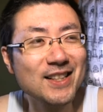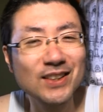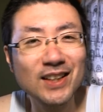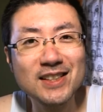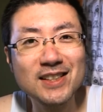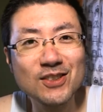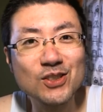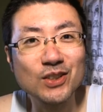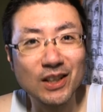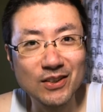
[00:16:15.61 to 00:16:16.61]
それが一日の
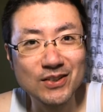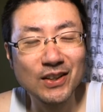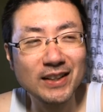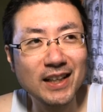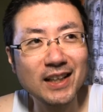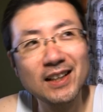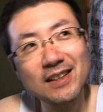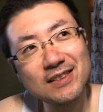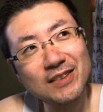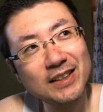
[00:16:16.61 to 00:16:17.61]
仕事だよそれが何ヶ
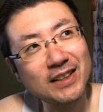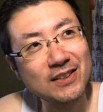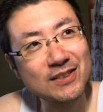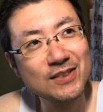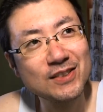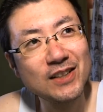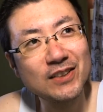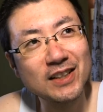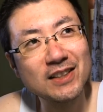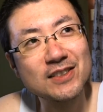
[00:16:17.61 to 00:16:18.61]
月か分かんないけど続いたよ
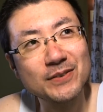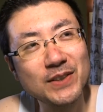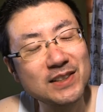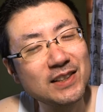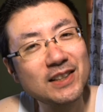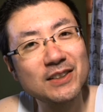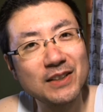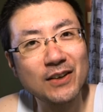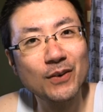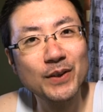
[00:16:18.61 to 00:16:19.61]
うな気がするもう忘れたけど
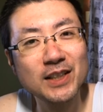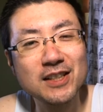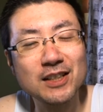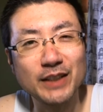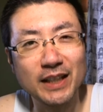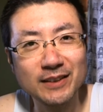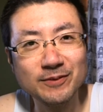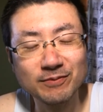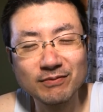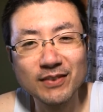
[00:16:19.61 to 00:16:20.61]
ね思い出したくない
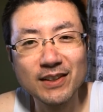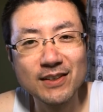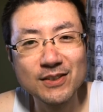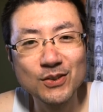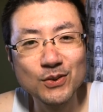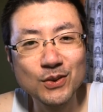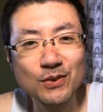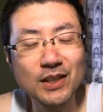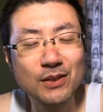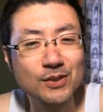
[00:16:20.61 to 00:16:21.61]
そういう
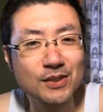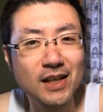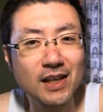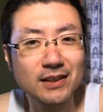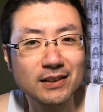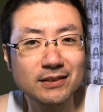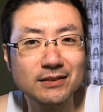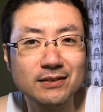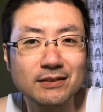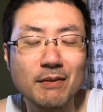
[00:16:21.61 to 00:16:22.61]
訓練をして、
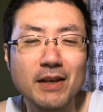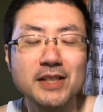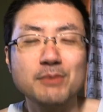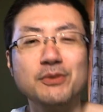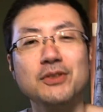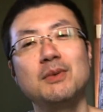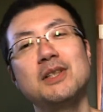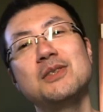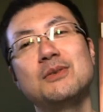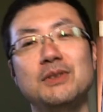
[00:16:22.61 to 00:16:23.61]
ね、自分の
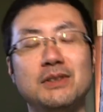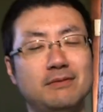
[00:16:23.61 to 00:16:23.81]
街を